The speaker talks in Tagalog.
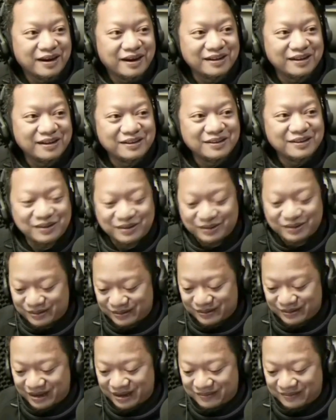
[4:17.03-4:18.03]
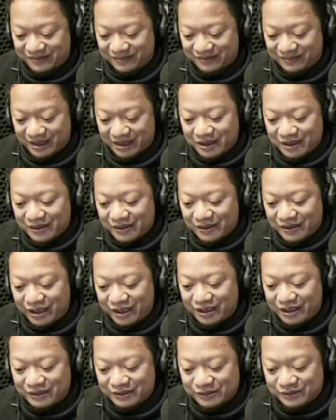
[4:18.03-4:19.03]
Hardcore to, grabe.
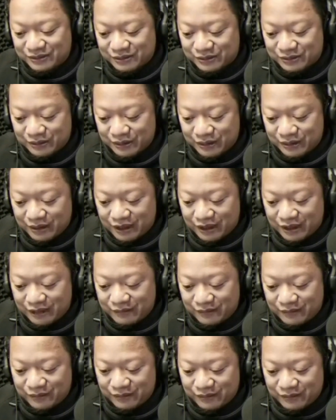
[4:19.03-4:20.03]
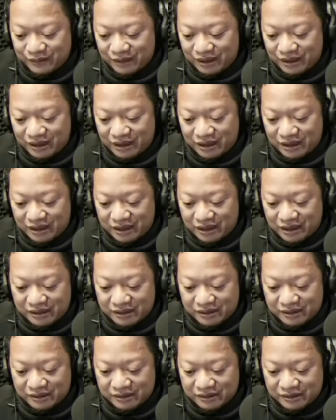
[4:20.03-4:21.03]
Okay, so, ano,
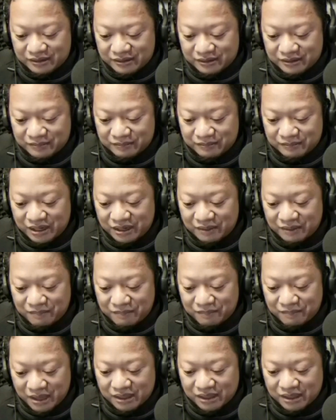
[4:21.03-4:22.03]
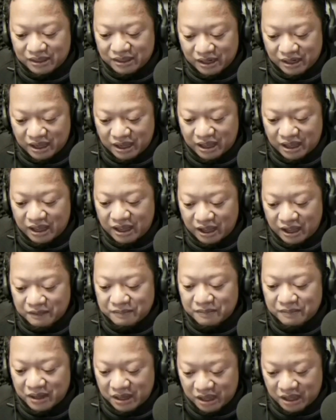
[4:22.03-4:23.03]
uh, binebenta nila ang
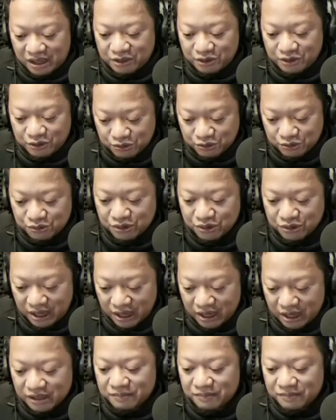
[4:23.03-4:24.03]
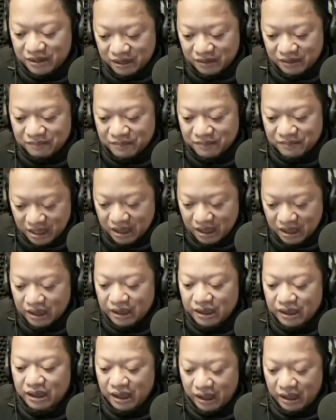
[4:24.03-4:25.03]
mga yun at
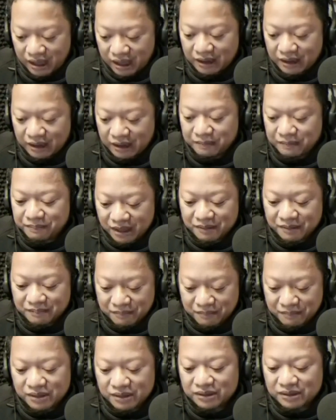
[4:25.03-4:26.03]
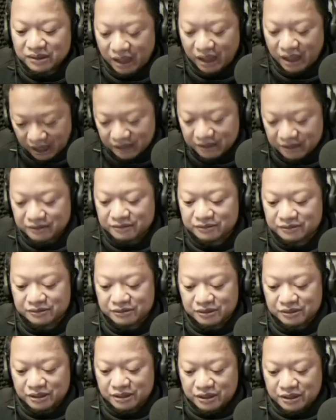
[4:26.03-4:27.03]
binibigay ang pinagbentahan
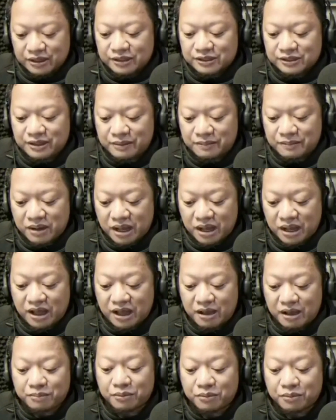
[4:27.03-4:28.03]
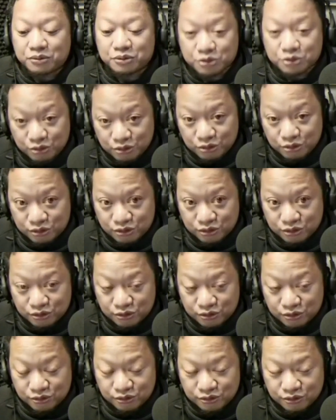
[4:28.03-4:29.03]
sa mga apostles.
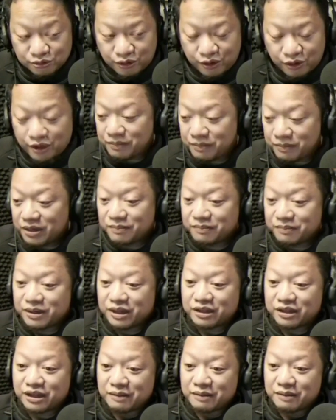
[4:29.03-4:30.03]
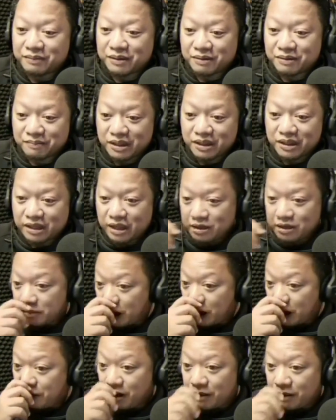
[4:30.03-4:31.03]
Okay, binibigay nila yung pinagbentahan.
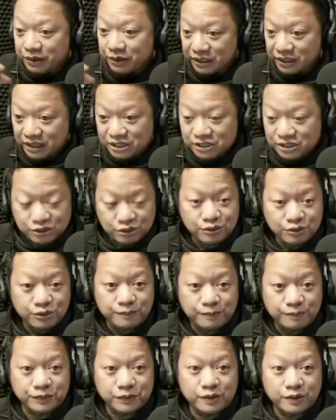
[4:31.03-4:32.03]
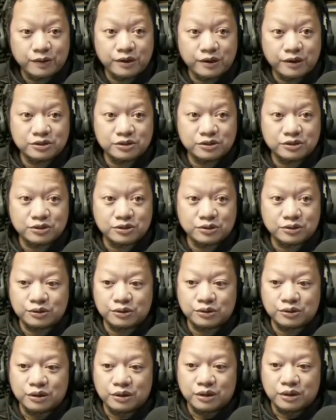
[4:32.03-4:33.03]
Mga properties to. Okay,
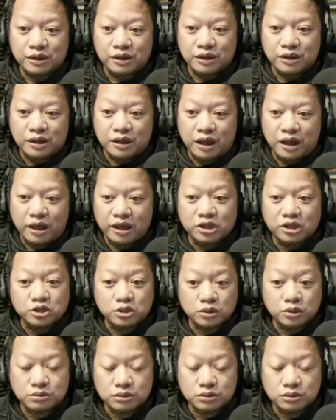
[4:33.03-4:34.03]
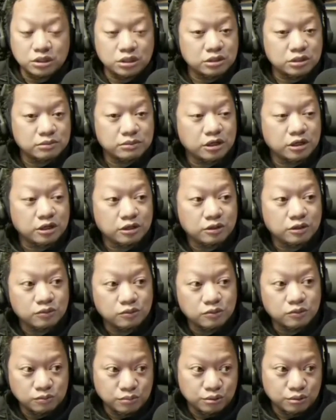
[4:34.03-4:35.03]
so, I assume hindi naman nila
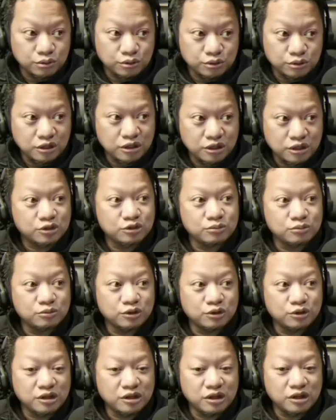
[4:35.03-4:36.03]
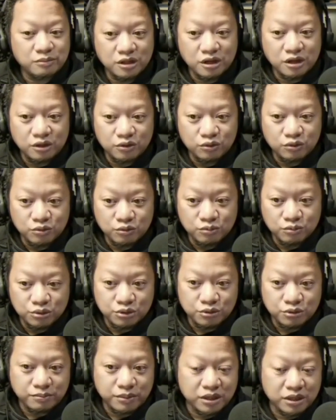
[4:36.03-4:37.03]
inuubos. Ina-assume ko na hindi naman nila inuubos
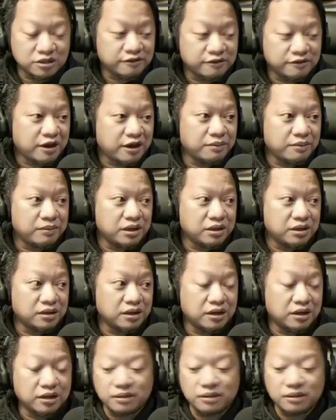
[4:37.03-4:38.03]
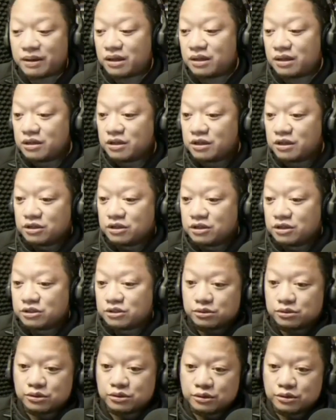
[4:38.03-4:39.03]
yung para sa family nila, 'di ba?
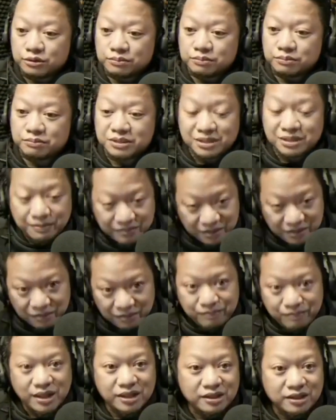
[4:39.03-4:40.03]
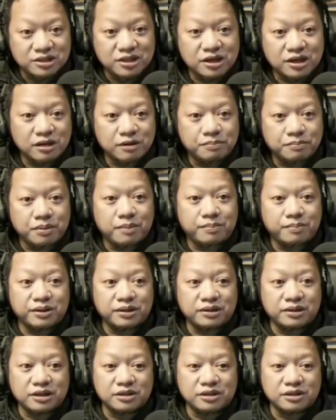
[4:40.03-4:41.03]
So, basta magbebenta sila ng
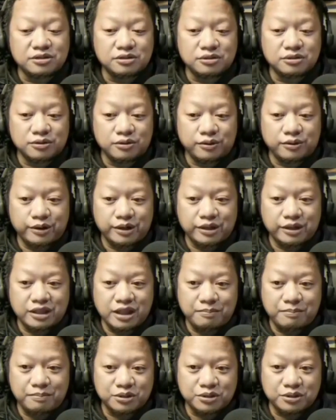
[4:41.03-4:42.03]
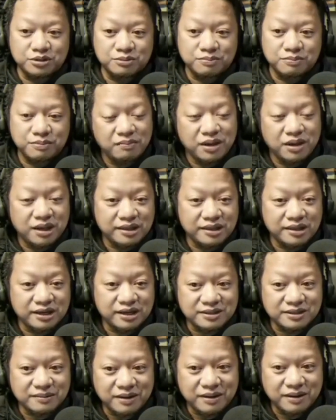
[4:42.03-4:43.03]
properties, okay? Tapos binibigay nila
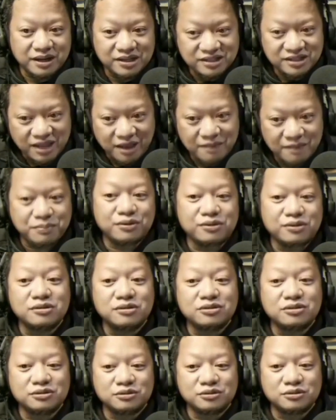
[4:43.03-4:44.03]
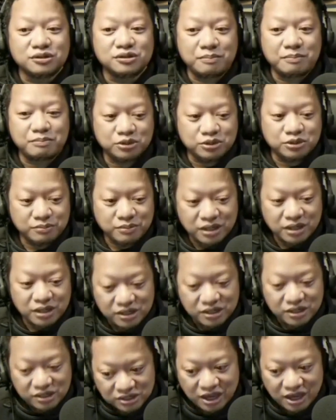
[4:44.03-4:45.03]
sa mga disciples, no? Tapos yung mga
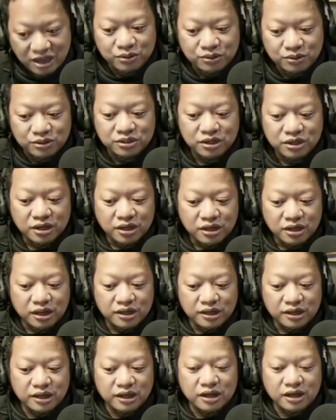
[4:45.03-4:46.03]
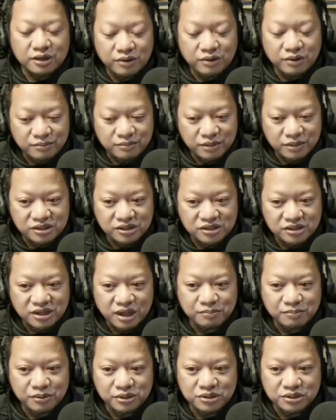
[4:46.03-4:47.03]
disciples, ang ginagawa ng mga
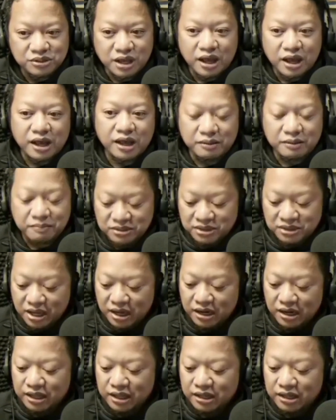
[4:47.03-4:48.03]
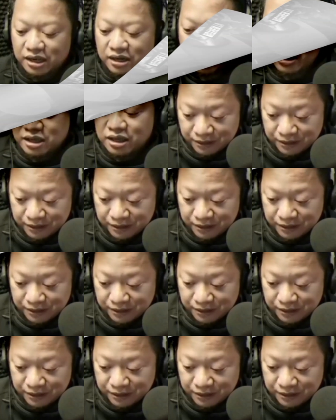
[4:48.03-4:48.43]
disciples ay basahin natin.